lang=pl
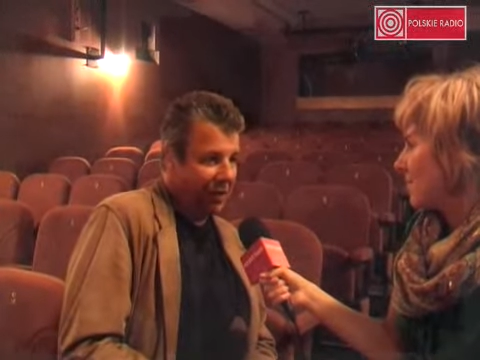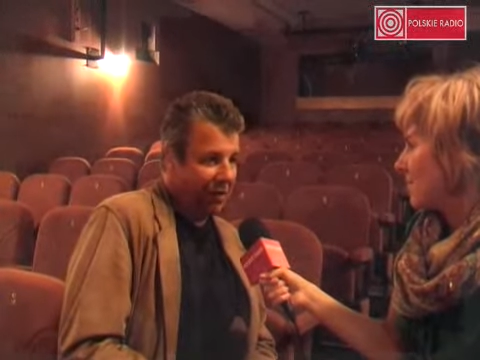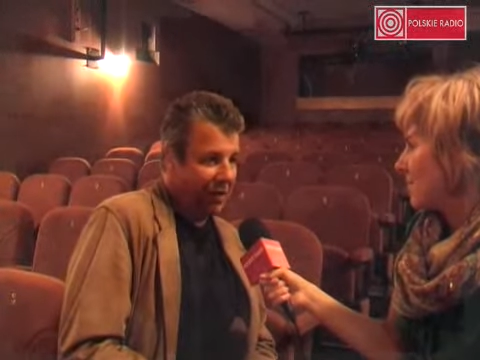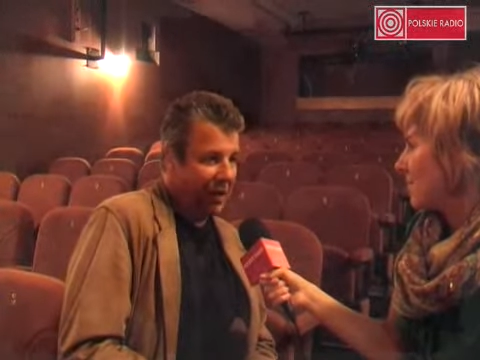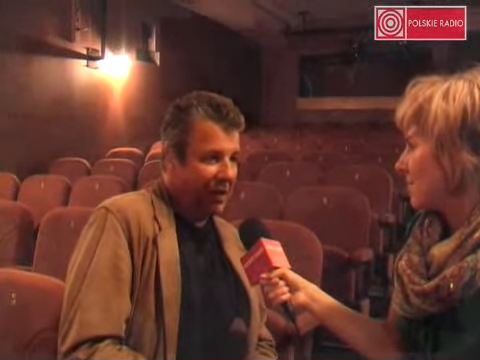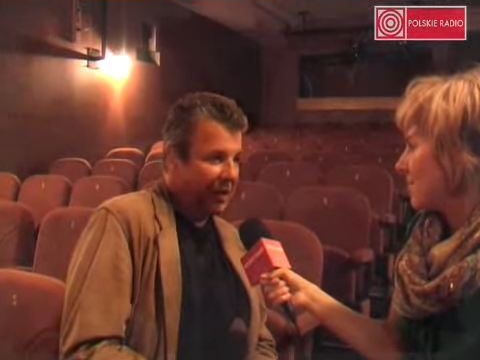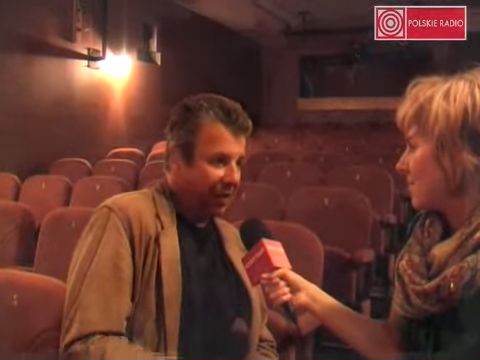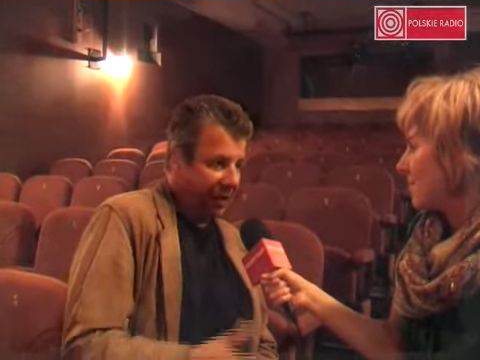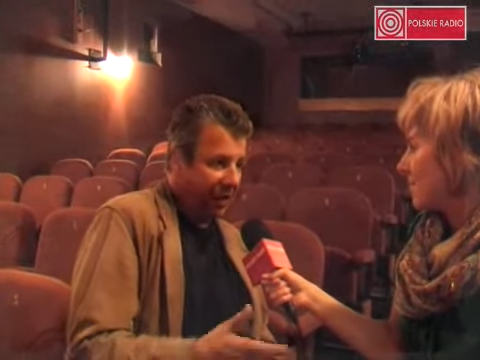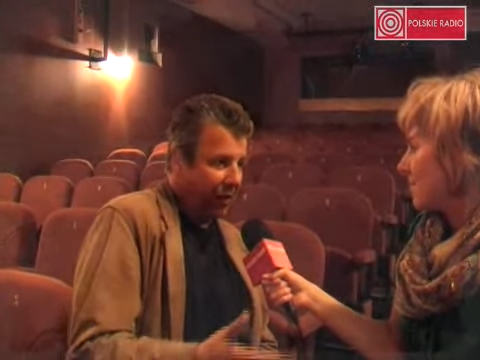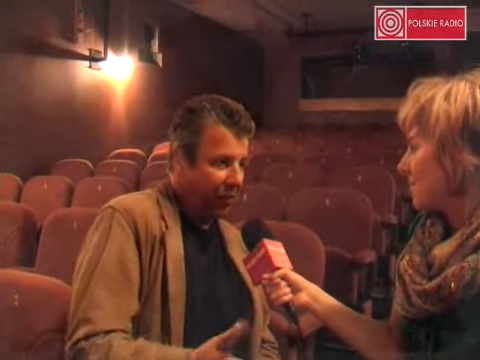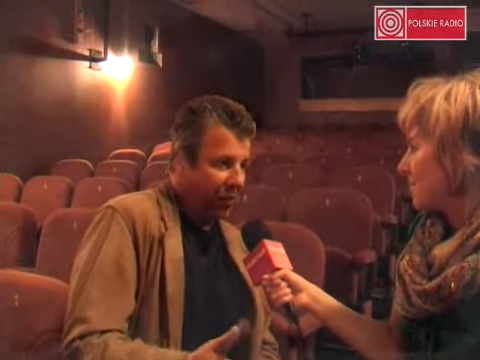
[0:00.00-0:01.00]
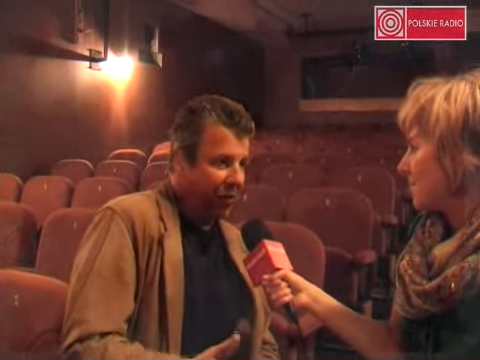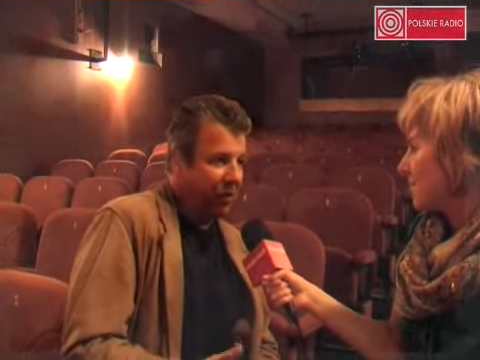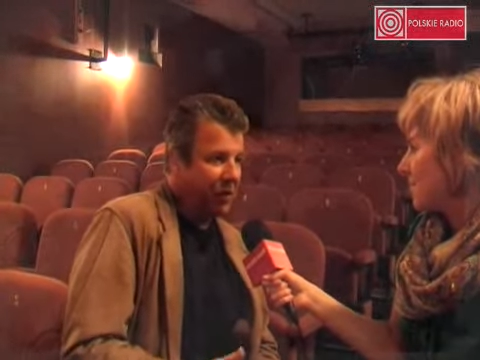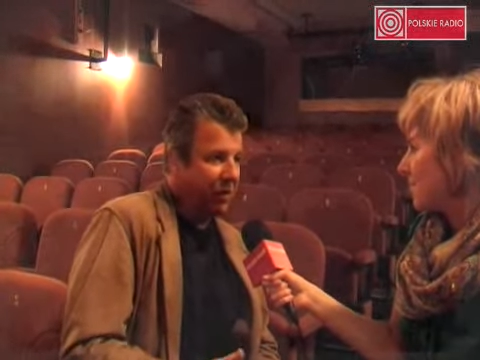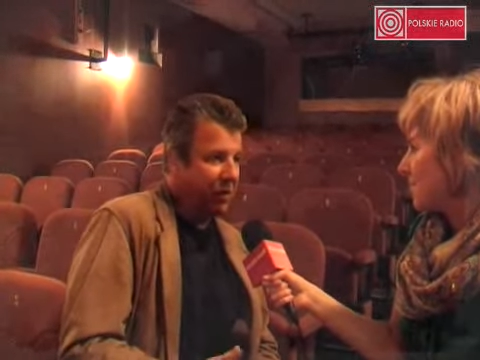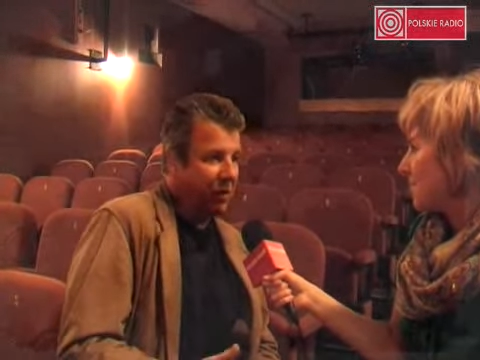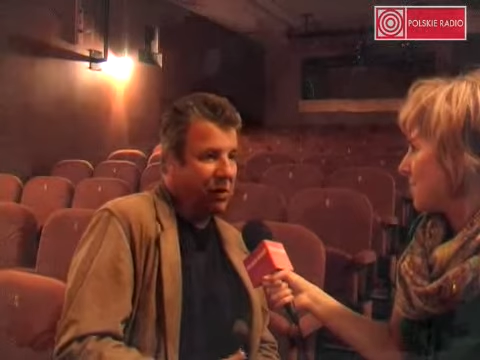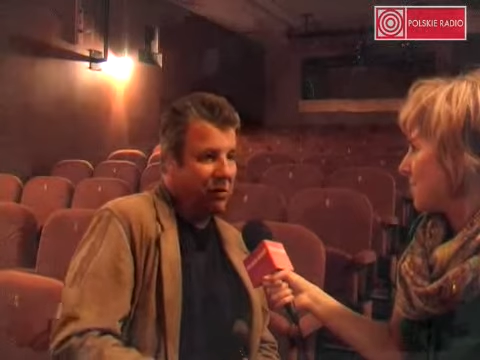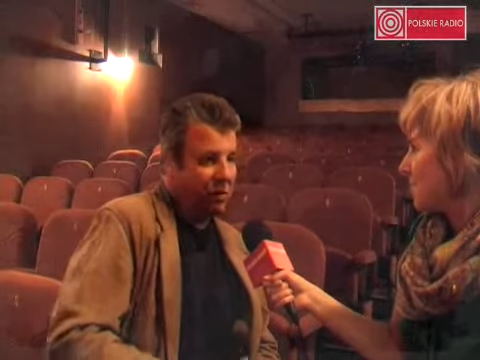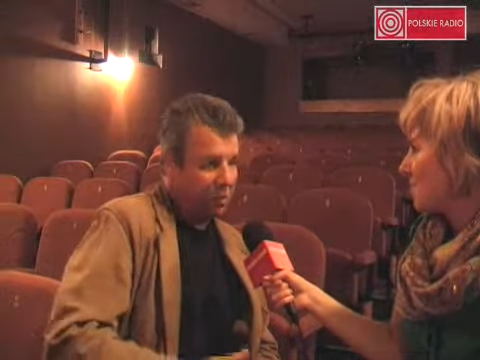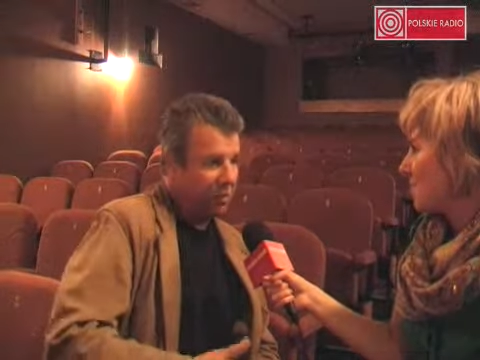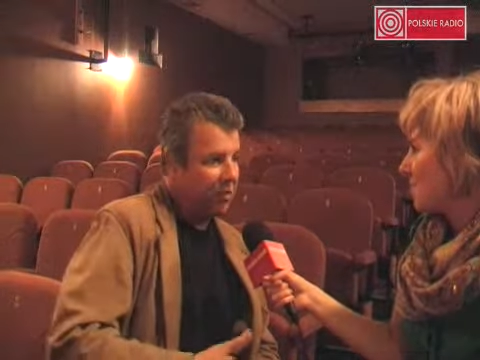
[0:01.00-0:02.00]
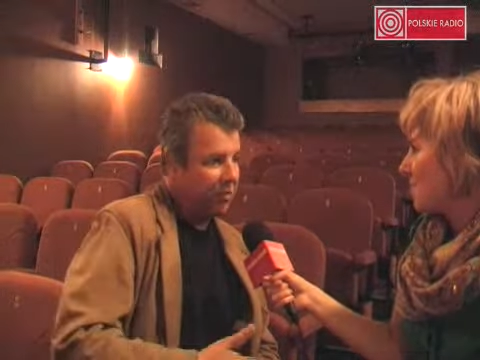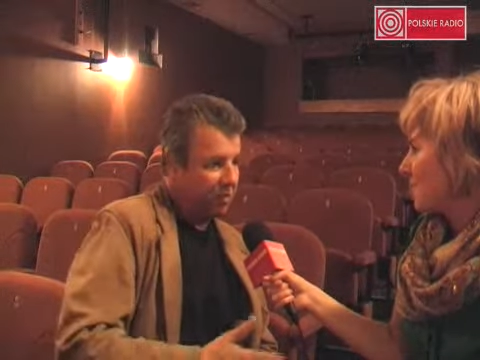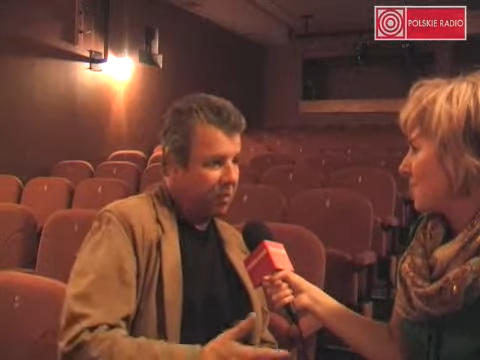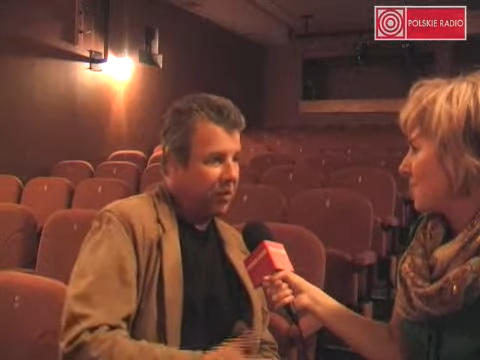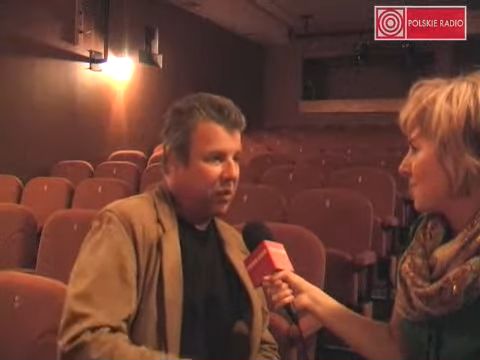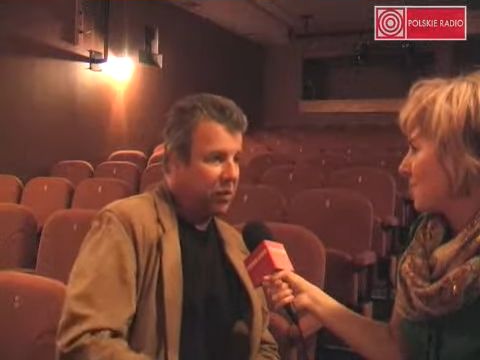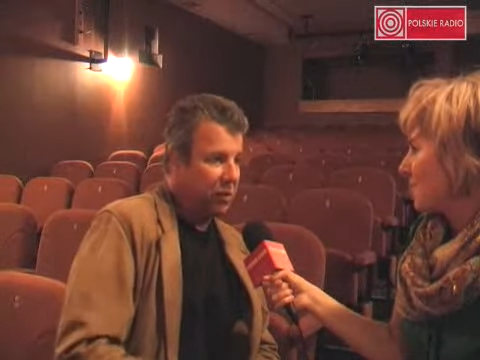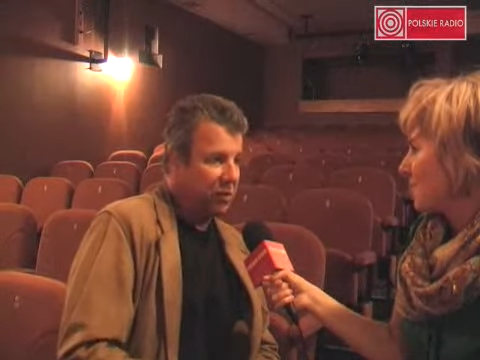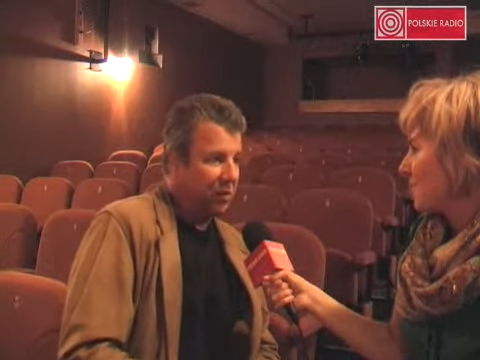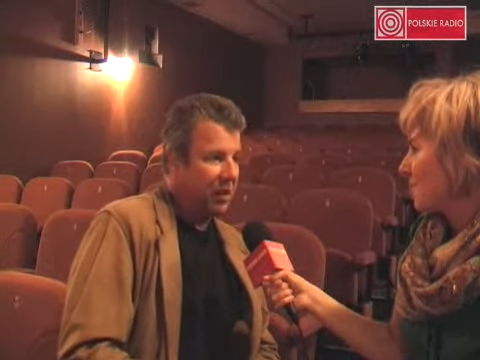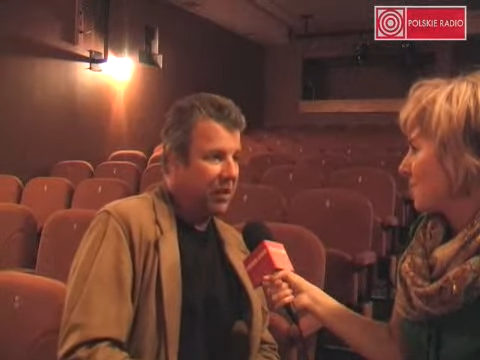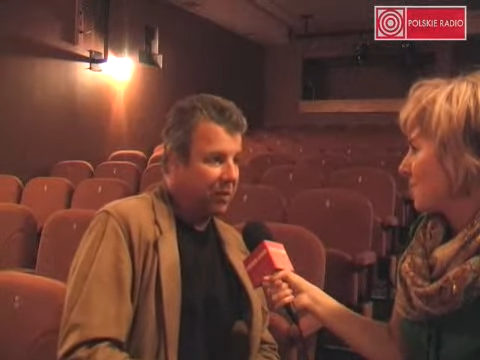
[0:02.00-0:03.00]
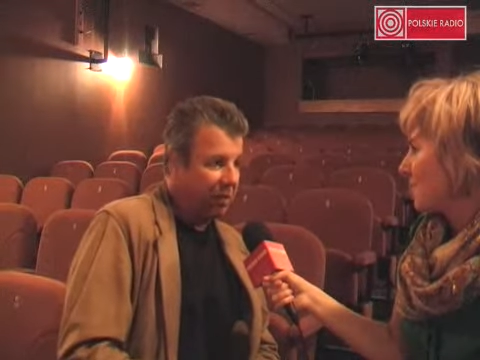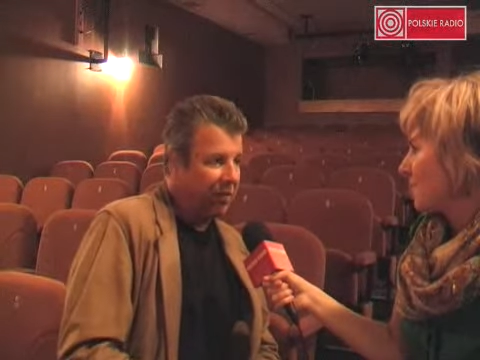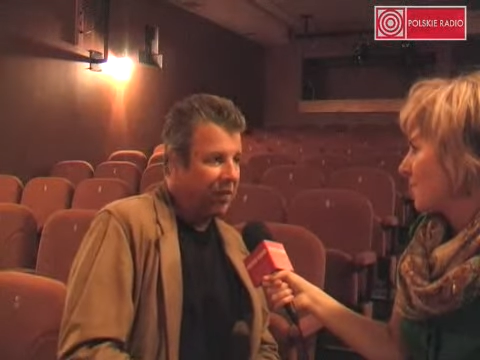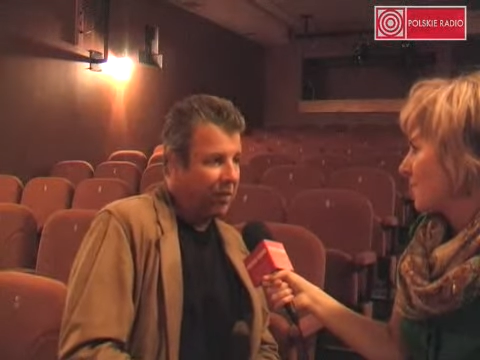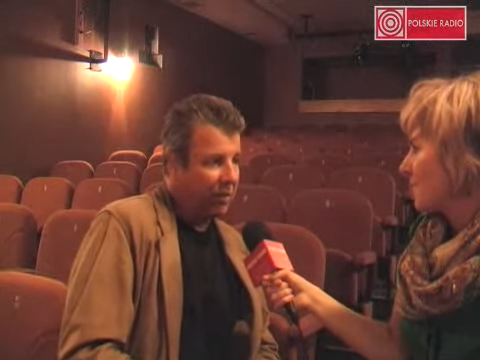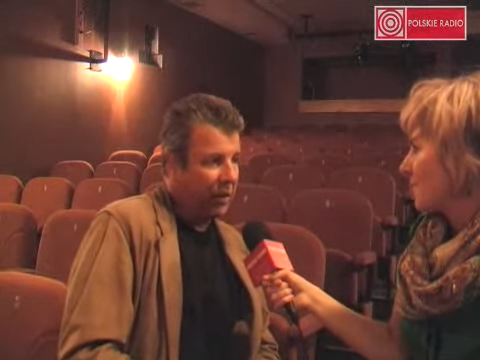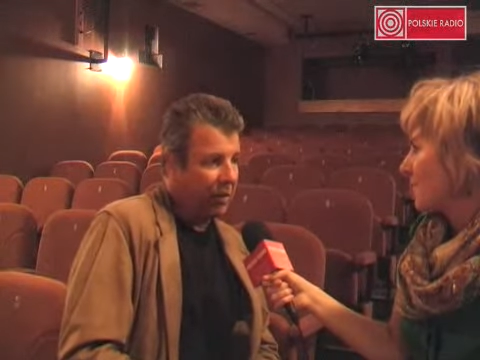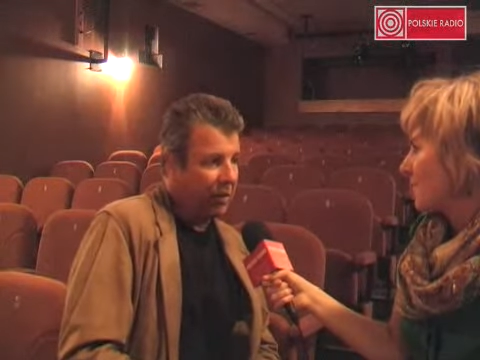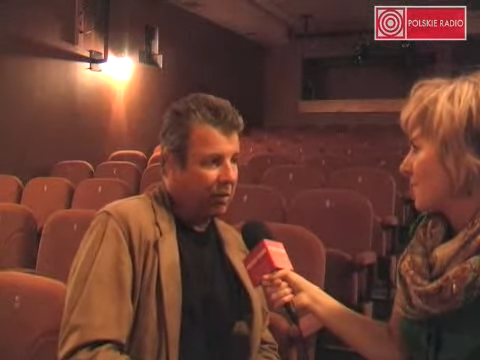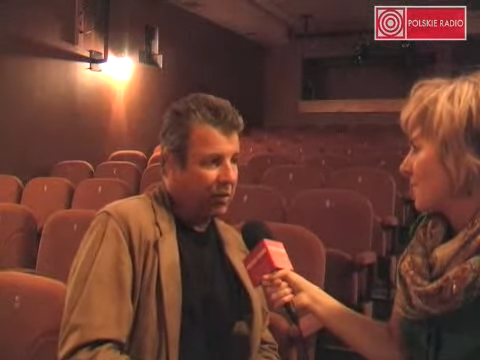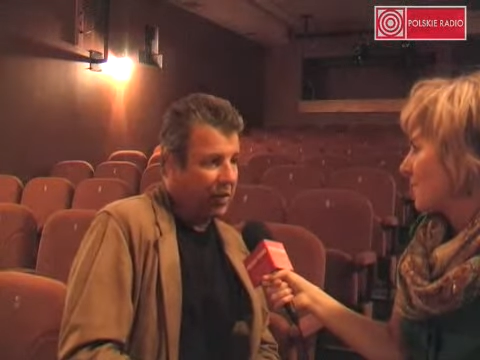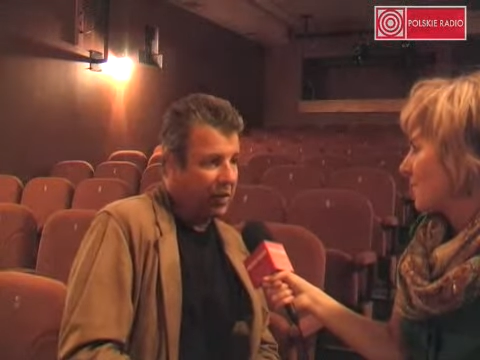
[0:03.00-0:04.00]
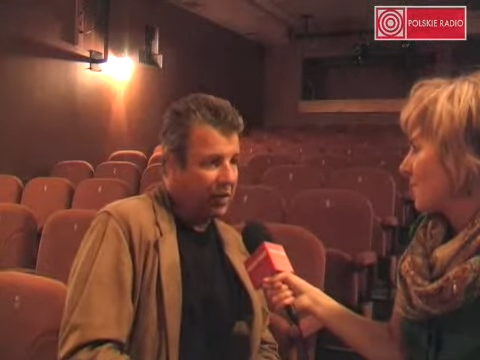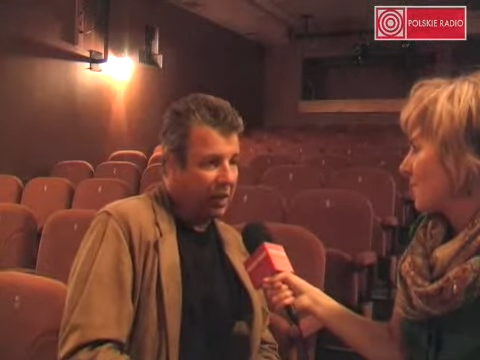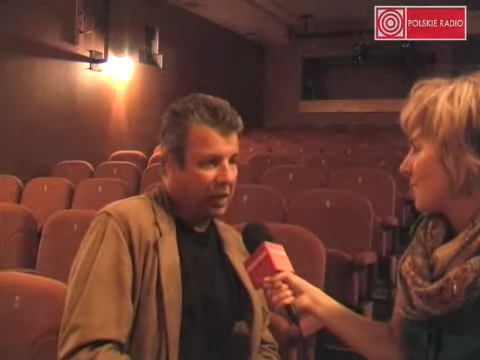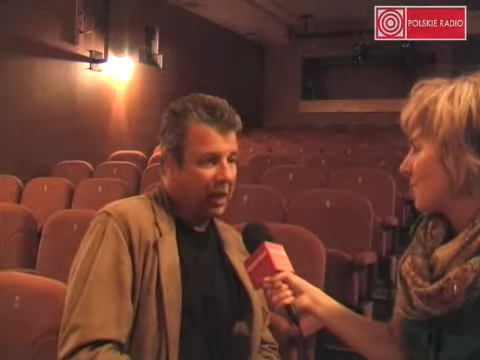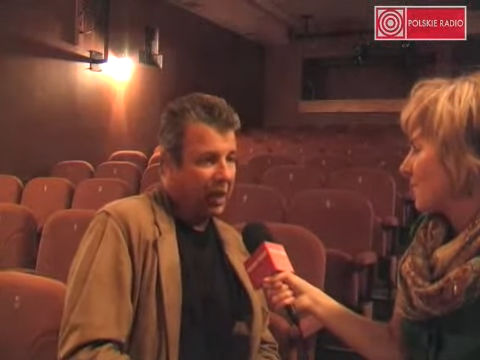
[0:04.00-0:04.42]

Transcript: miejsca, takich piwnic, udało się wygospodarować naprawdę piękną przestrzeń